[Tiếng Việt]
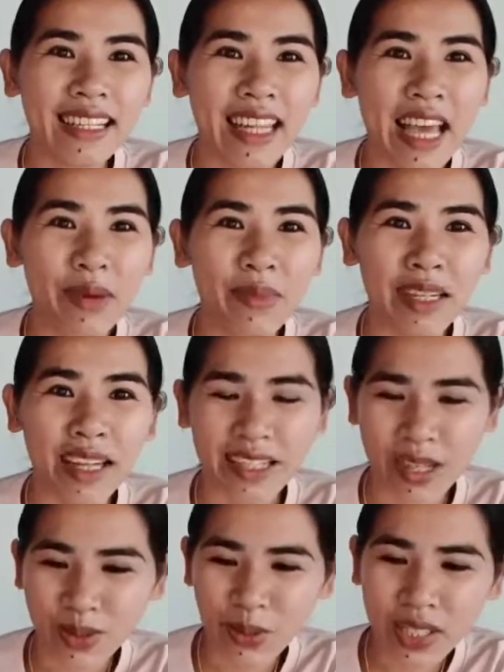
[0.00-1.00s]
nào mà lần
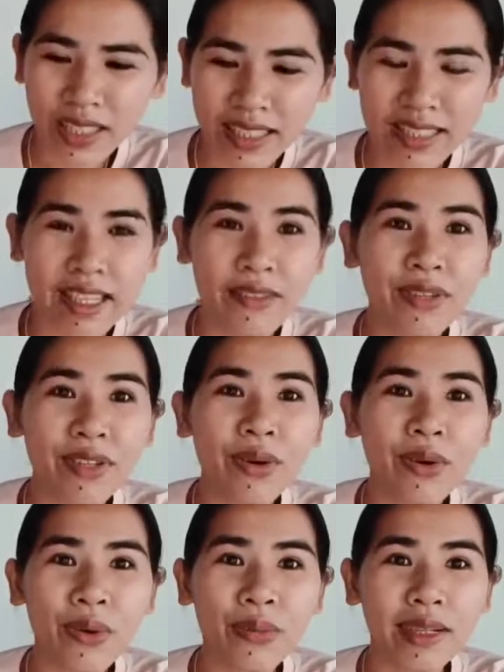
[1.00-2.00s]
đầu tiên khi xem
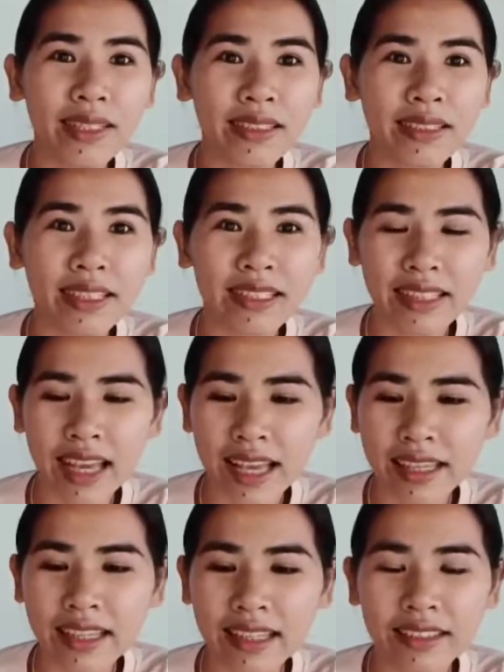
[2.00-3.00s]
video của mình nhìn thấy
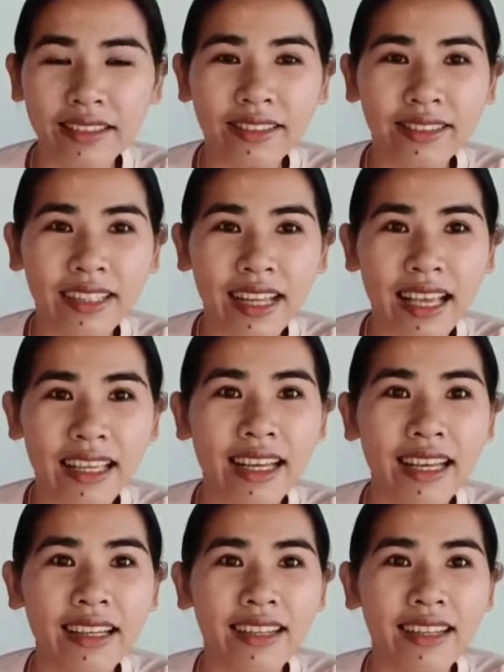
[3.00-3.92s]
cái hiện tượng này á